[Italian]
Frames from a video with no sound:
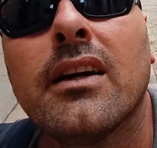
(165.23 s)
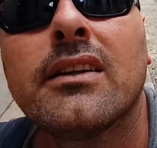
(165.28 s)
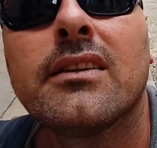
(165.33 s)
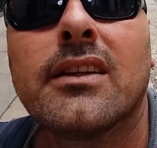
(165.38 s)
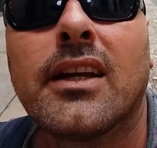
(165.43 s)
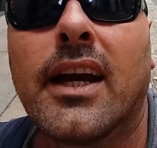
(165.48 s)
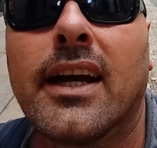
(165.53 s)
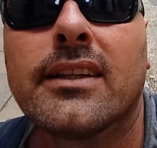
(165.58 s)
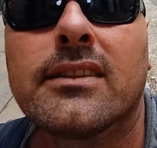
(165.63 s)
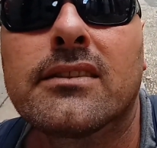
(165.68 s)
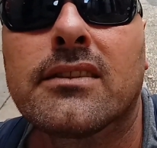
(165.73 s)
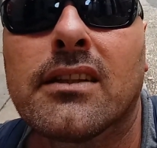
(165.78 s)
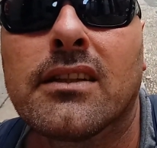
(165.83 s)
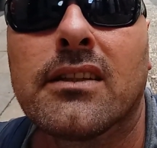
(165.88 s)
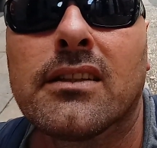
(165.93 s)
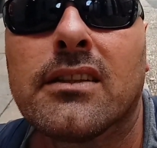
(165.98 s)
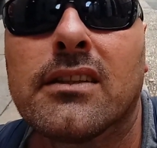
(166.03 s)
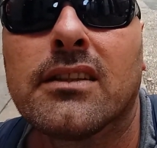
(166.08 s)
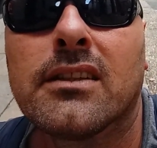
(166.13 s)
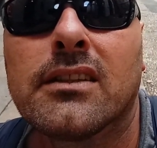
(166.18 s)
e niente
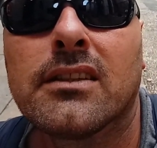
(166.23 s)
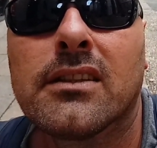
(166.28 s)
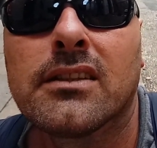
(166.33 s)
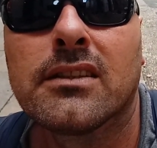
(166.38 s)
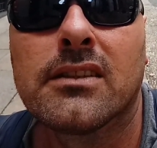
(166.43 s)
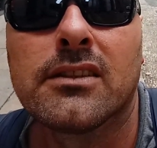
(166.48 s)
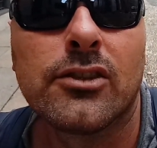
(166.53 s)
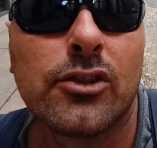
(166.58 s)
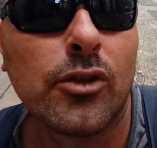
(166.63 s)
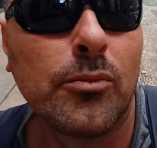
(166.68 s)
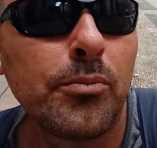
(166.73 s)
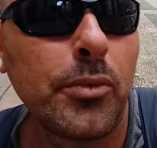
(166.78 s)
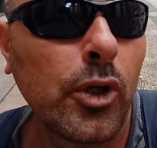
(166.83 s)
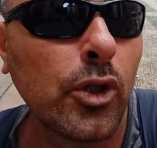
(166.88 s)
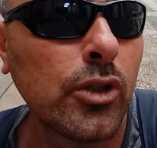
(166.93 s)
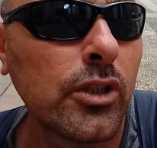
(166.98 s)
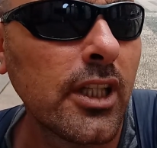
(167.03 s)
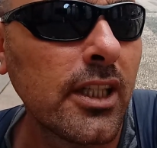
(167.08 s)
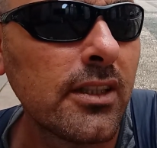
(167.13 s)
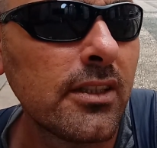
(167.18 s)

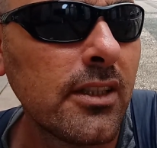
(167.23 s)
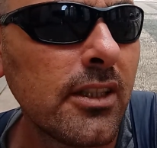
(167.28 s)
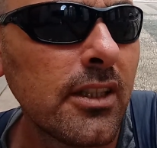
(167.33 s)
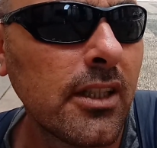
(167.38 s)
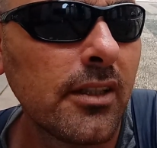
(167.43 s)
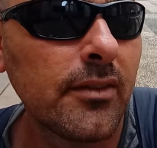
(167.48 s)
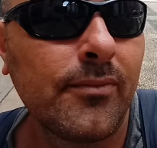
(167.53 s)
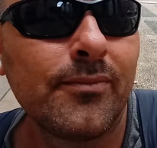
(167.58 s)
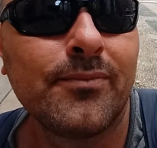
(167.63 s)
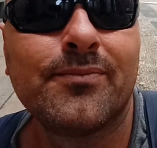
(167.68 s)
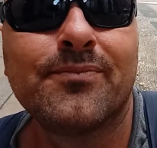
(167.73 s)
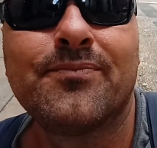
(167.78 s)
poco da dire